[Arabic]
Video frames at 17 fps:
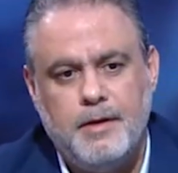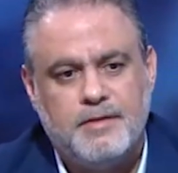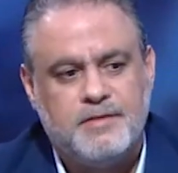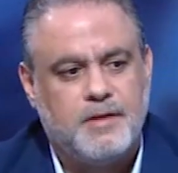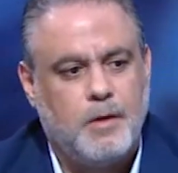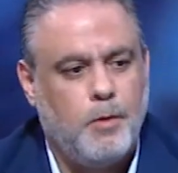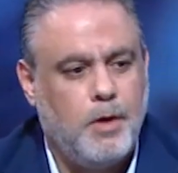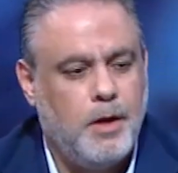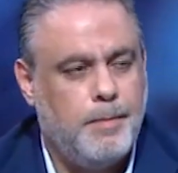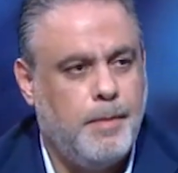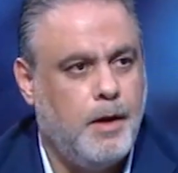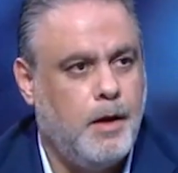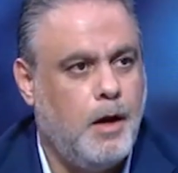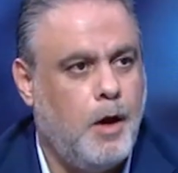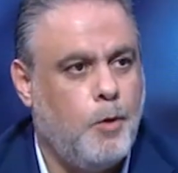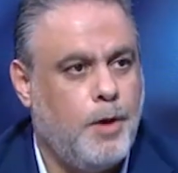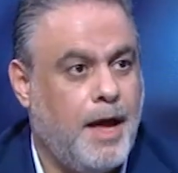
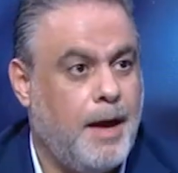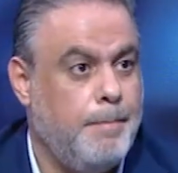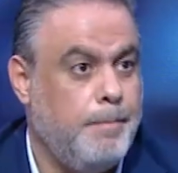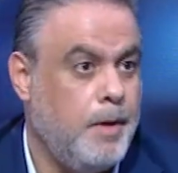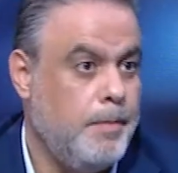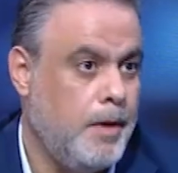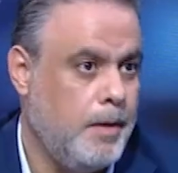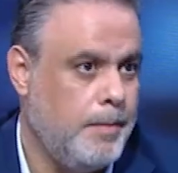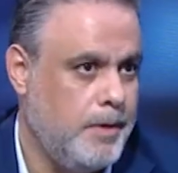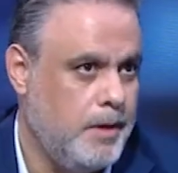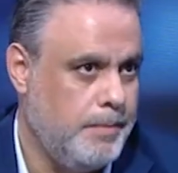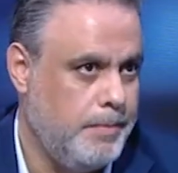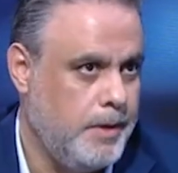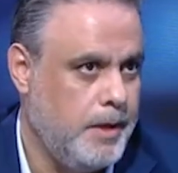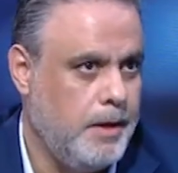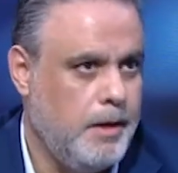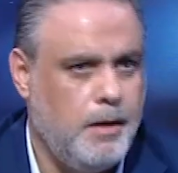نستوعبها او نعممها
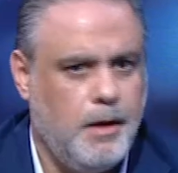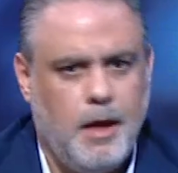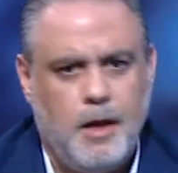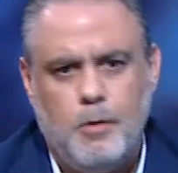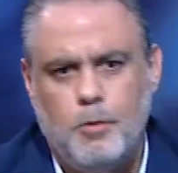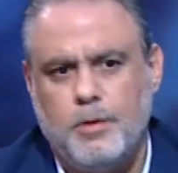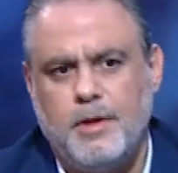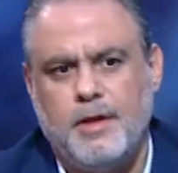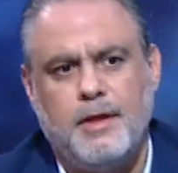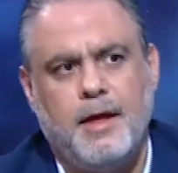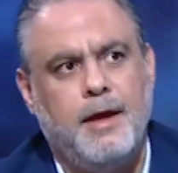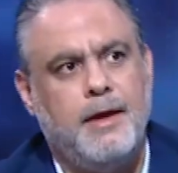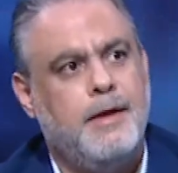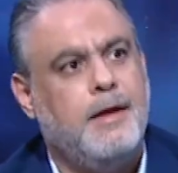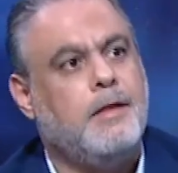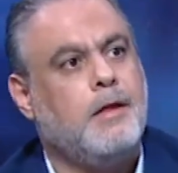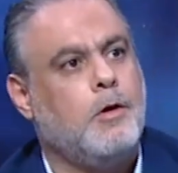بلبنان لانه
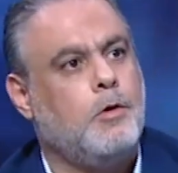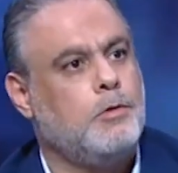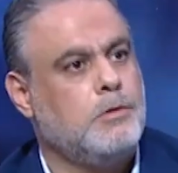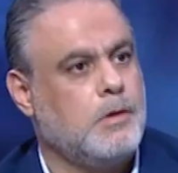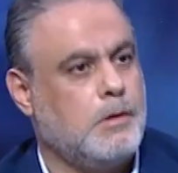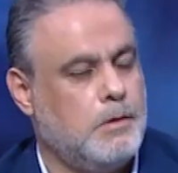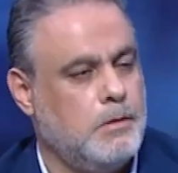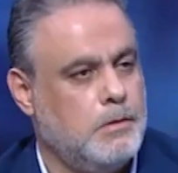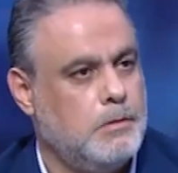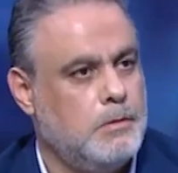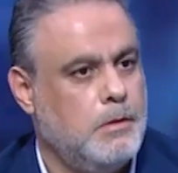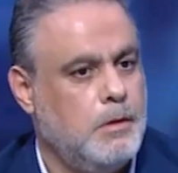تداعياتها خطره